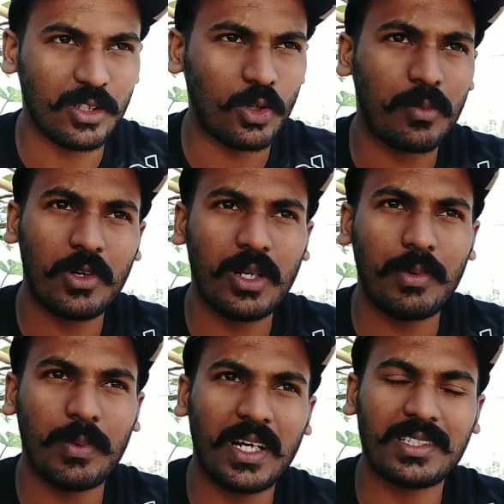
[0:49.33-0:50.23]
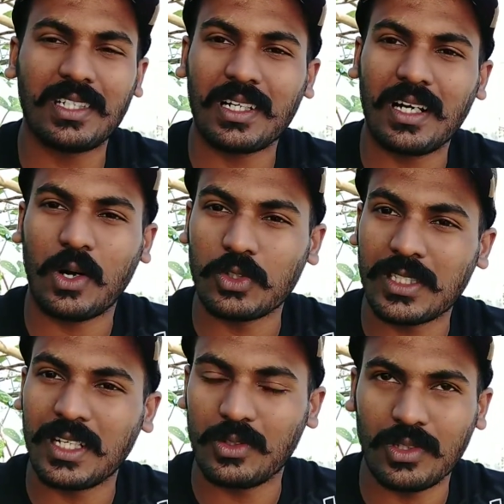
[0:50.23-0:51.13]
దూరంలోనే భూపేన్ హజారికా హౌస్
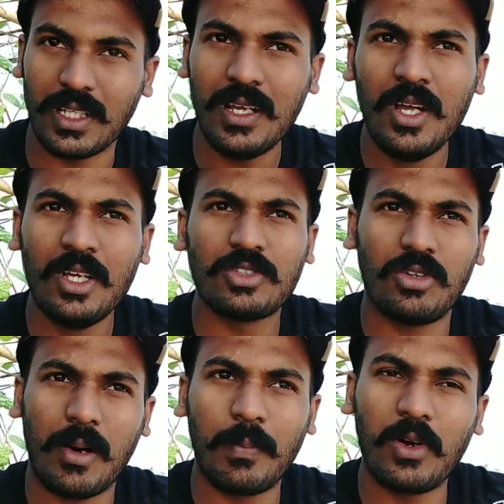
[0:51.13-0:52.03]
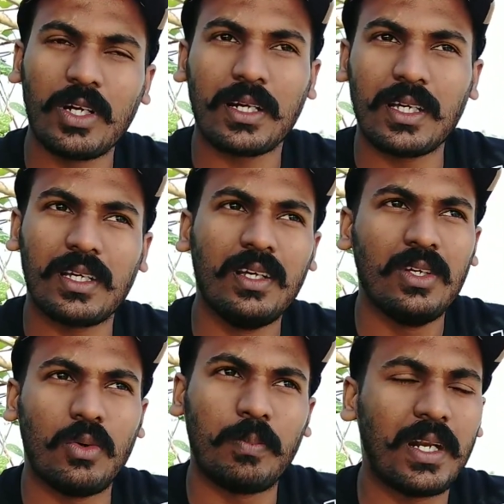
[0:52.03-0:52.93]
అనేది ఉంది సో అప్పుడులోనే అంటే
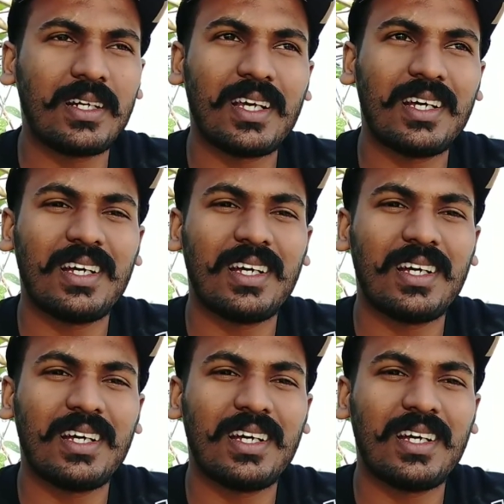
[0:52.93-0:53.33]
ఇప్పుడంటే